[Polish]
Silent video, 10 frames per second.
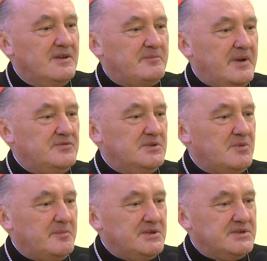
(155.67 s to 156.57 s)
W pewnym
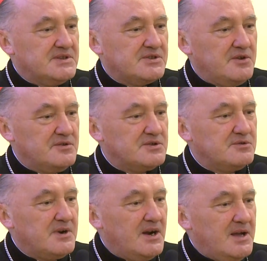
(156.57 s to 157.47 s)
momencie stojąc z
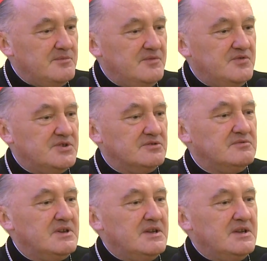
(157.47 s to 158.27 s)
góralami widzą,